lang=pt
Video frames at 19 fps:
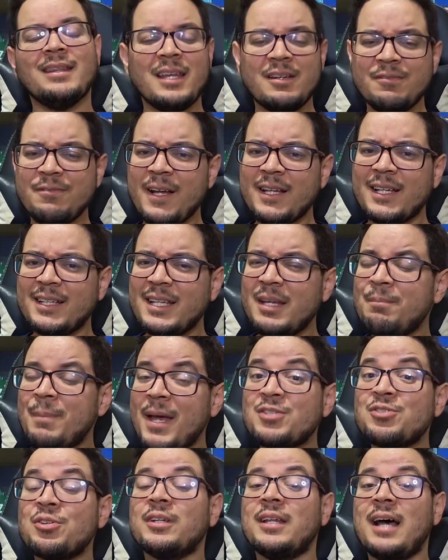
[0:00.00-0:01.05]
Até falando em
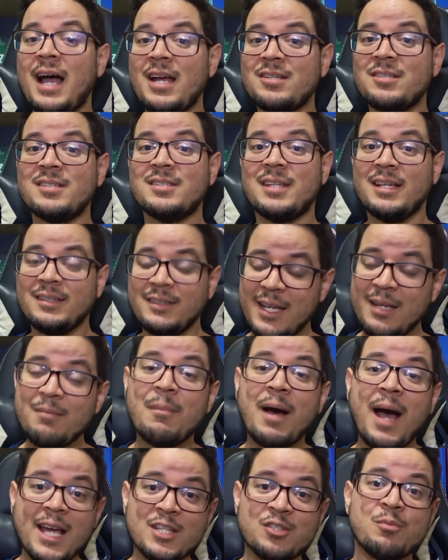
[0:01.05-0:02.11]
personagens, né, tem
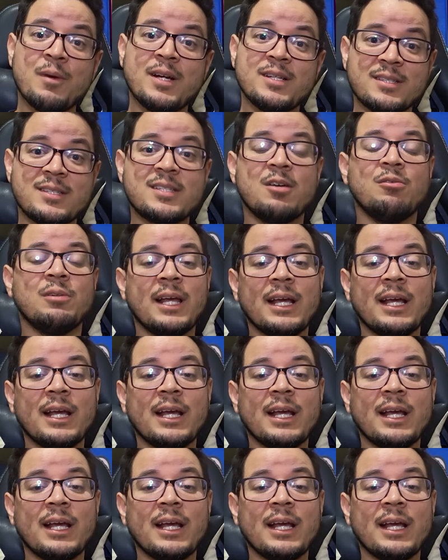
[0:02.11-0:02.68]
mais uma adição